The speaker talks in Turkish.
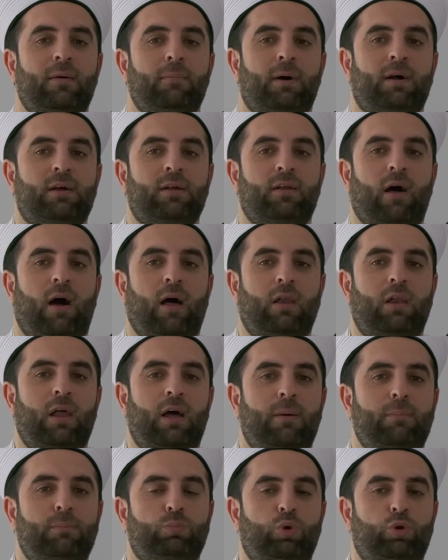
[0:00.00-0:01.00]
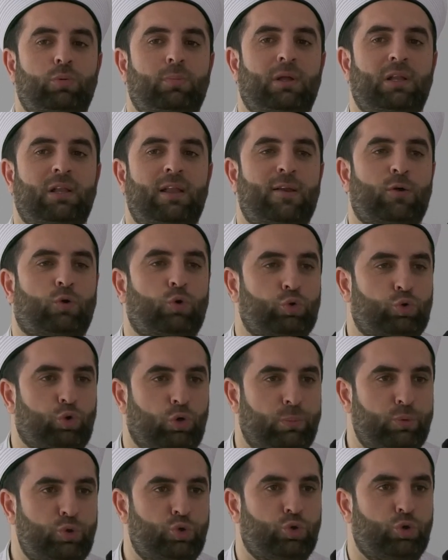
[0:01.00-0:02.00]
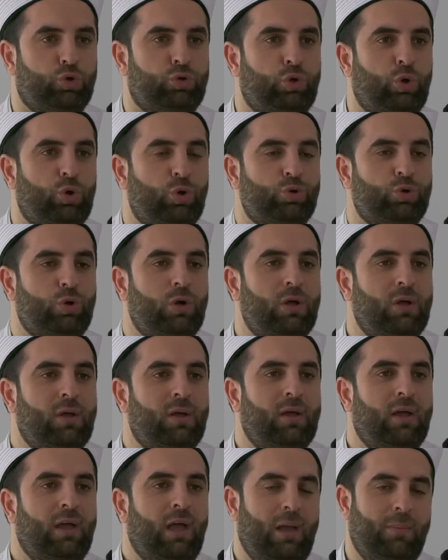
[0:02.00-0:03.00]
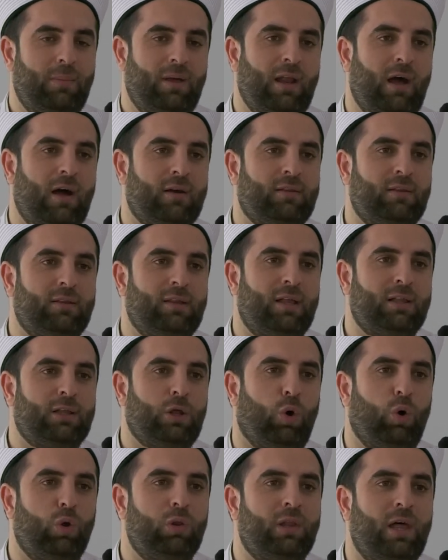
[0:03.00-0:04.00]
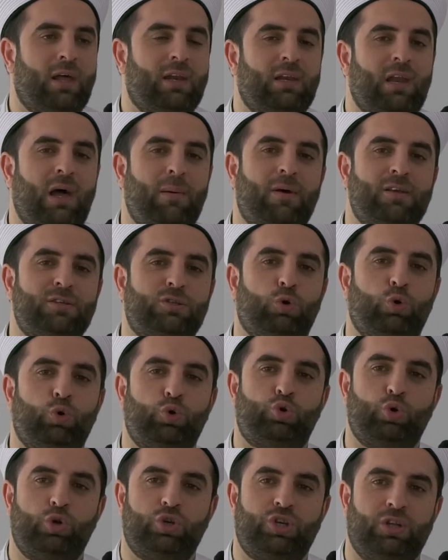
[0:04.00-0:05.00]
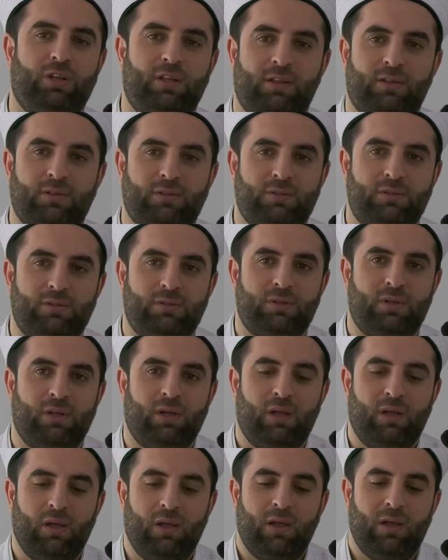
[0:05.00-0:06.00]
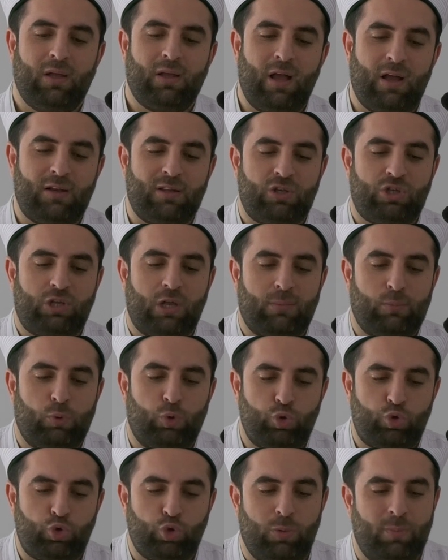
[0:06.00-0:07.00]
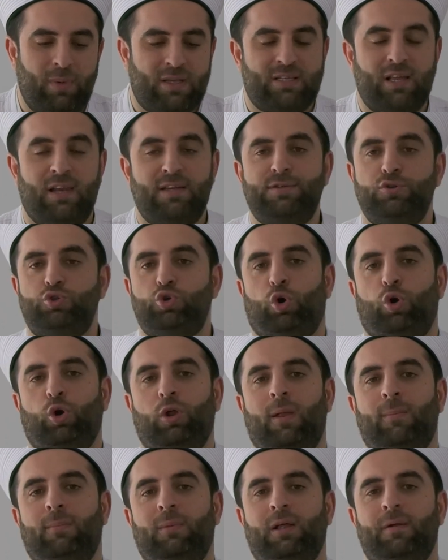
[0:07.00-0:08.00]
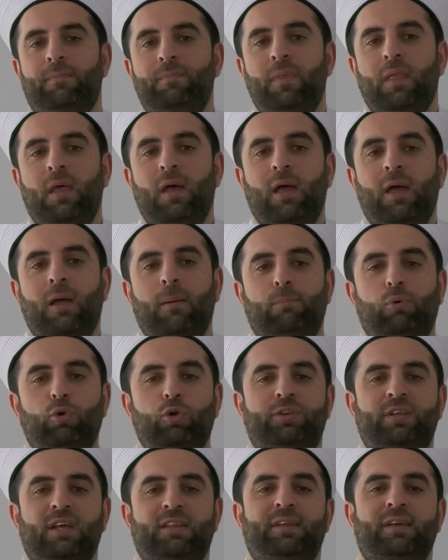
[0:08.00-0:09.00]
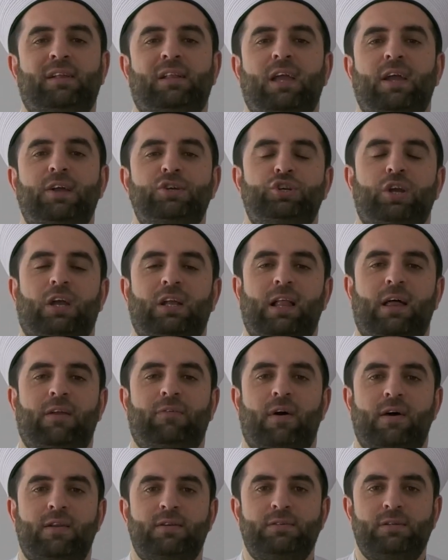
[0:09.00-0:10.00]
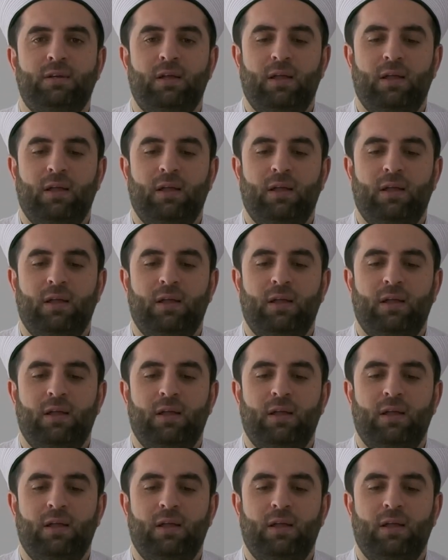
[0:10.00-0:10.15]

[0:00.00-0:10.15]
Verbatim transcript: Bakın Allah müminler kurtulmuştur diyor. Hemen ardından da onlar namazda huşu içindedir. Kardeşlerim huşu meselesi çok önemli. Bunu tetikleyen şeyler var.